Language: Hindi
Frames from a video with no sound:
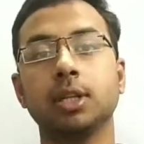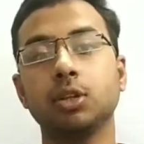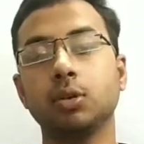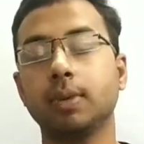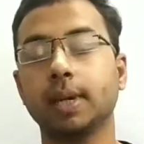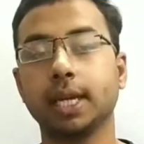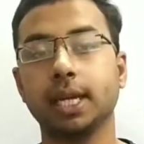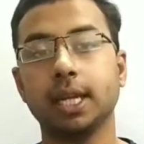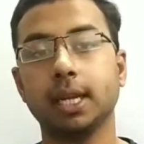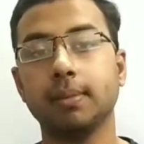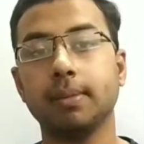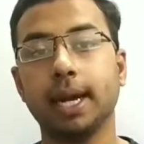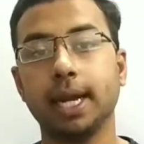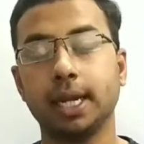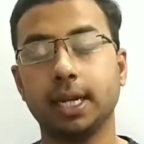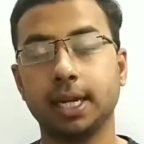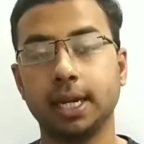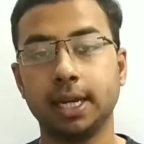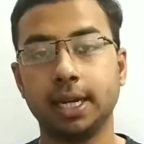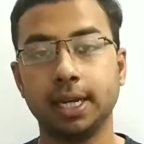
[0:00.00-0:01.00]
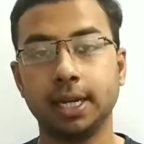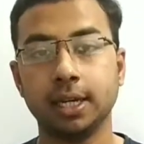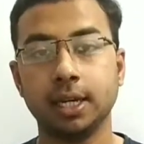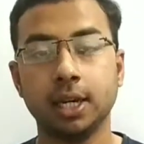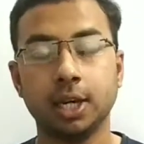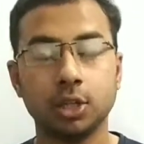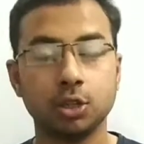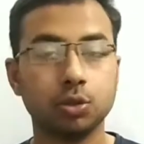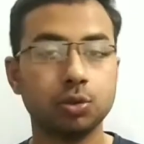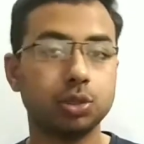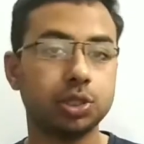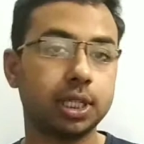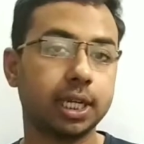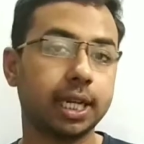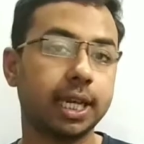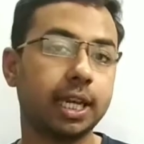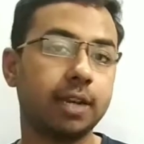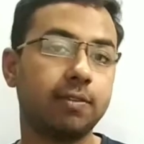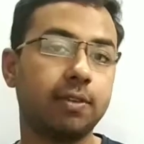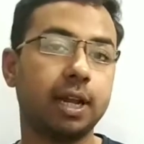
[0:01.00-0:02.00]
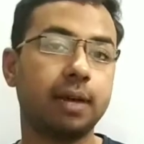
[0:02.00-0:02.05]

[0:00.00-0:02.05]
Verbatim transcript: मधुमक्खी ने बाइट कर लिया तो उस जगह